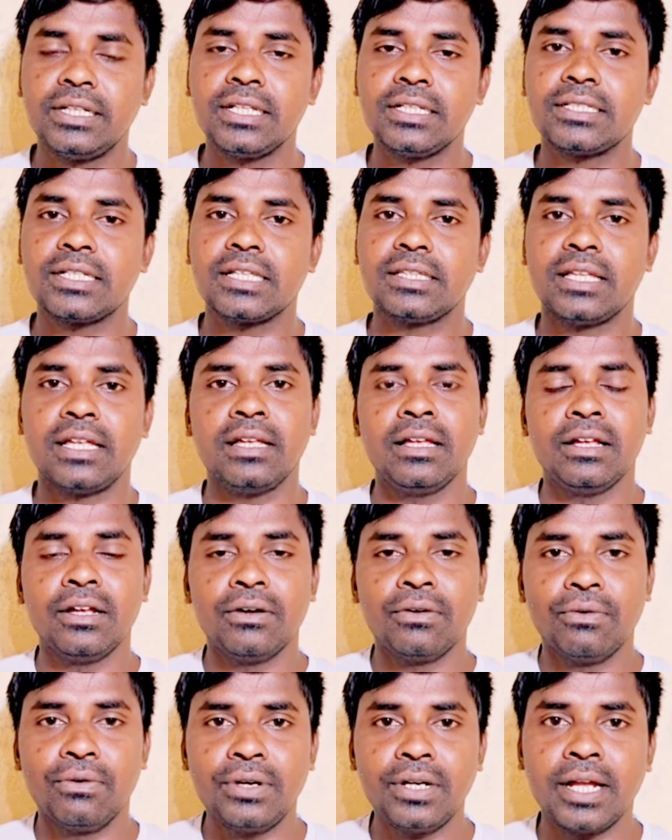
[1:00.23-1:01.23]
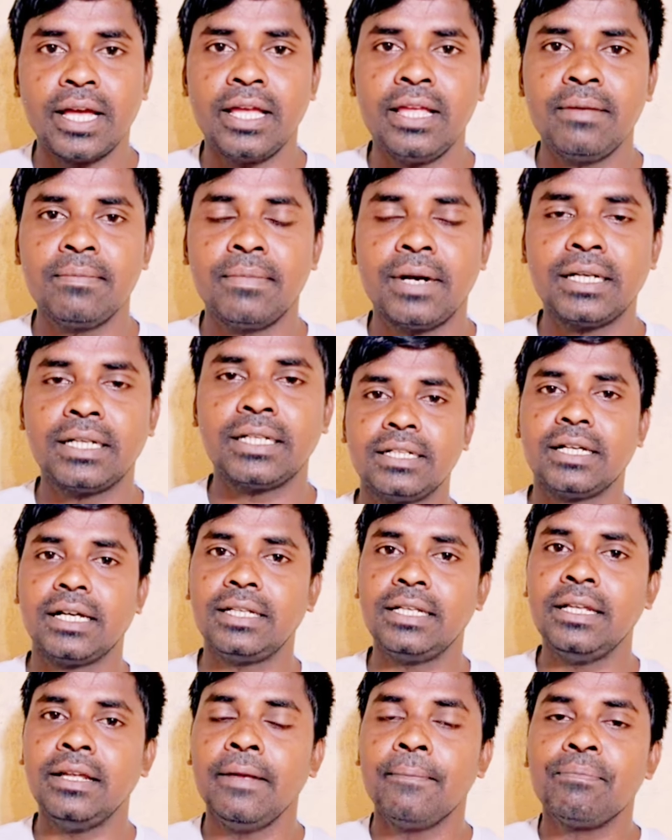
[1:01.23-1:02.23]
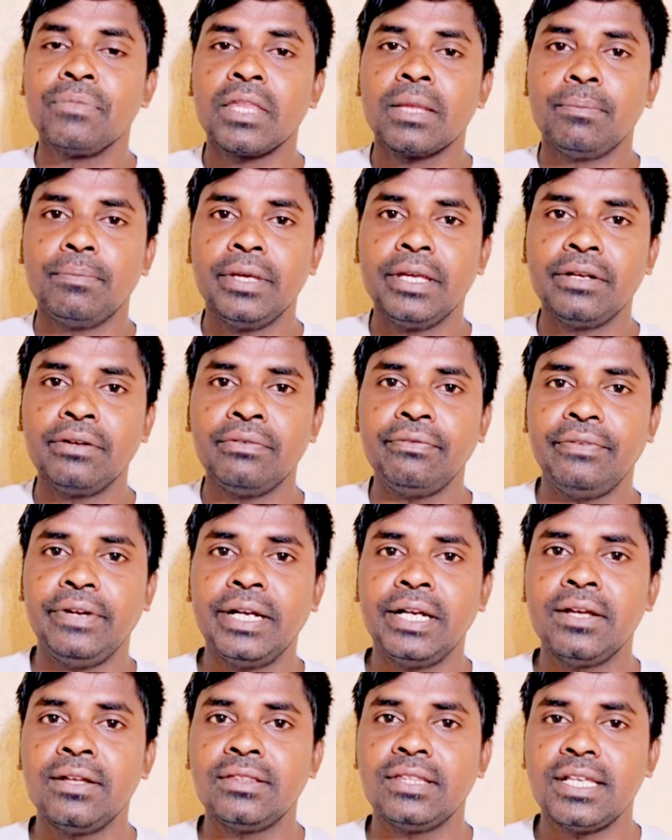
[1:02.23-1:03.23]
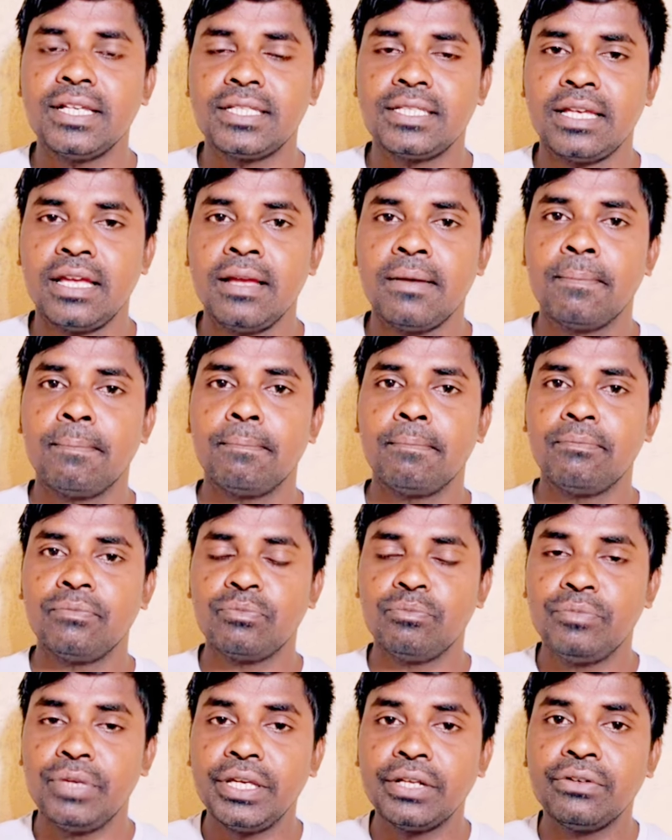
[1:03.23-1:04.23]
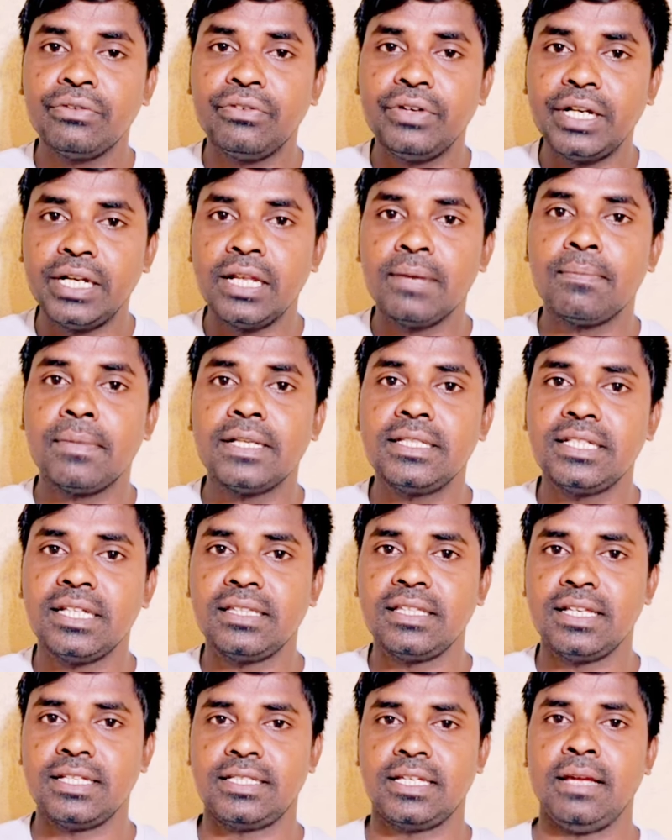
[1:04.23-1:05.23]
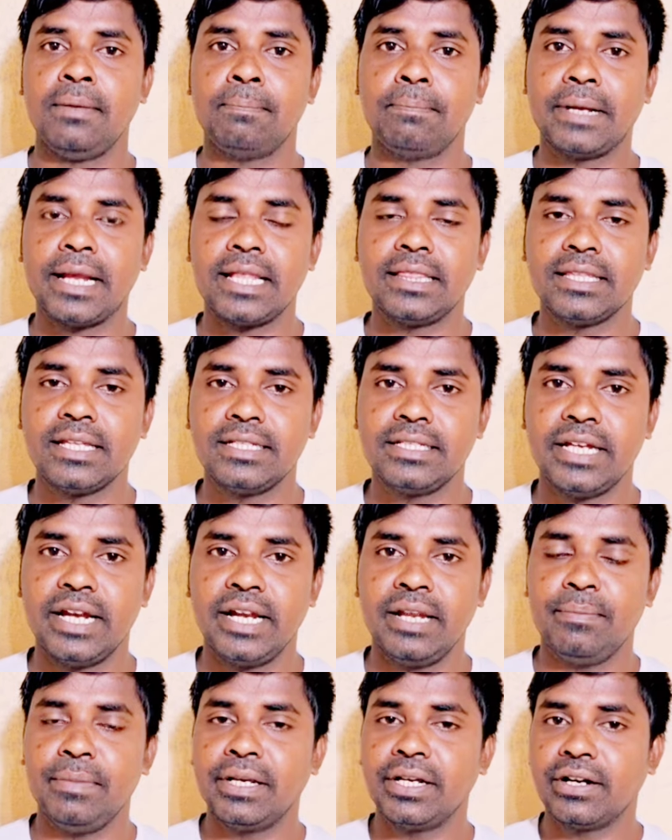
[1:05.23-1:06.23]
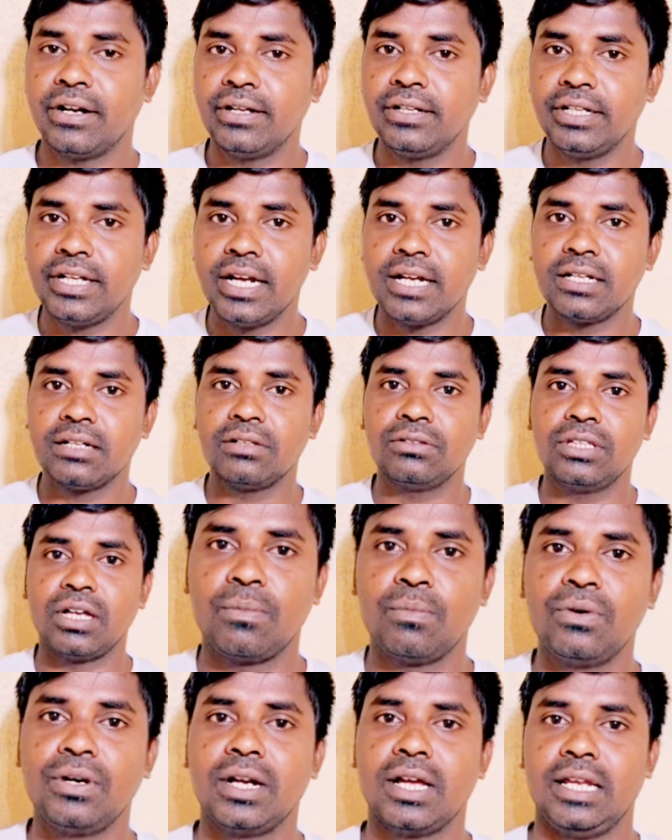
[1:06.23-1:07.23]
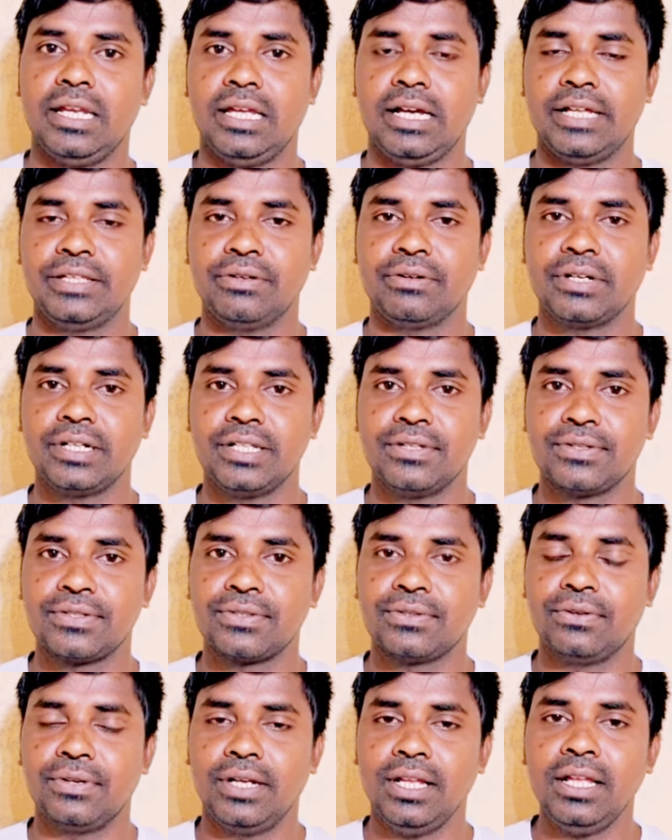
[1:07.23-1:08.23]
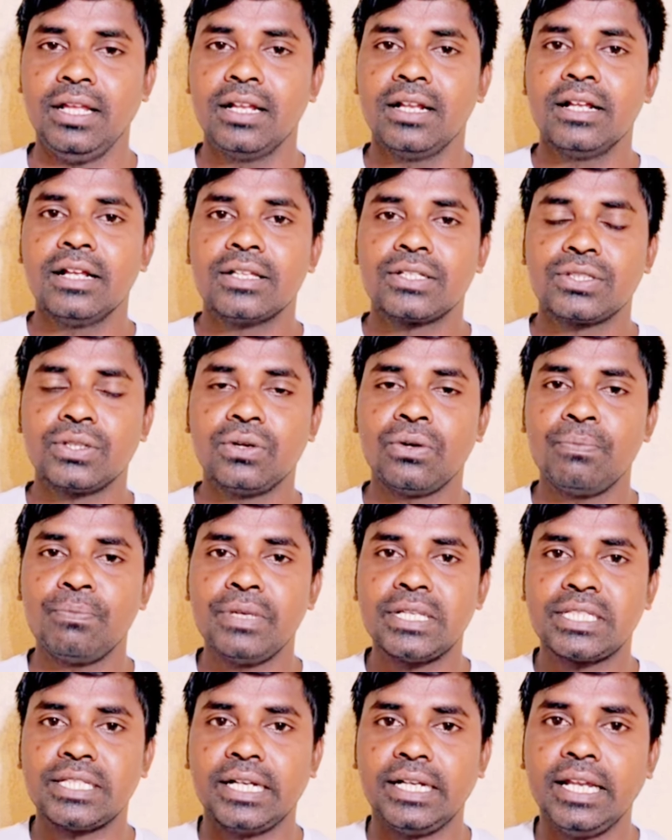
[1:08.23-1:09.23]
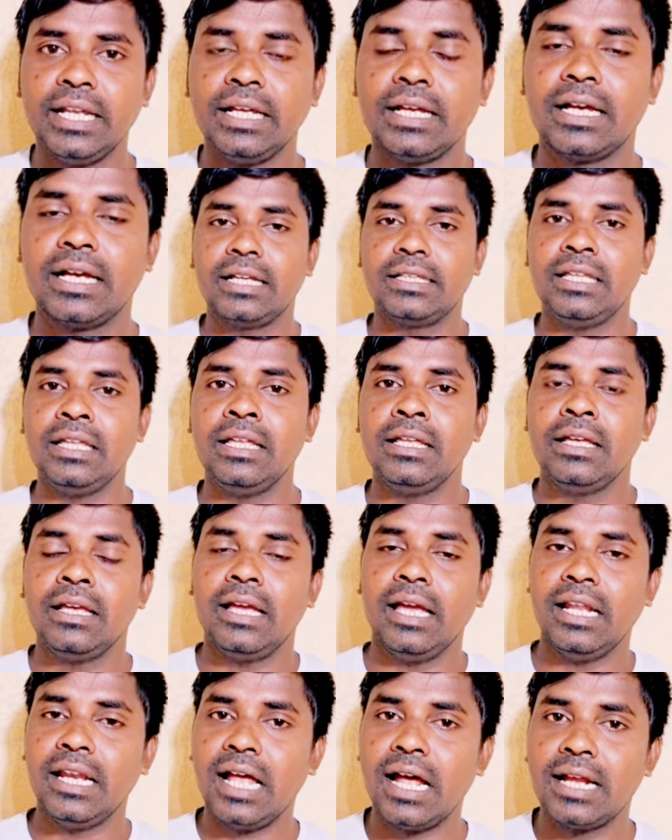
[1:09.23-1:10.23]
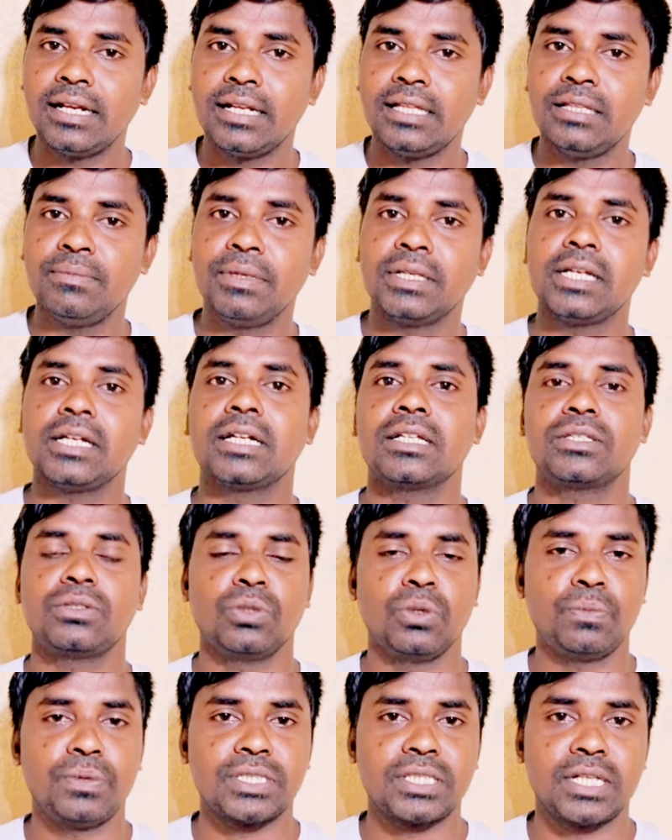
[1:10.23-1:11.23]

సెట్టింగ్స్ అయితే ఉంటాయి బట్ కానీ మీరు వీడియో తీసే మీరు వీడియో మంచి తీసే ప్రయత్నం చేయండి మీ కంటెంట్లో దమ్ ఉండాలి అదొకటి చూసుకోండి సో మీ సెట్టింగ్ అనేది ఎలా అనేది మీకు ఇక్కడ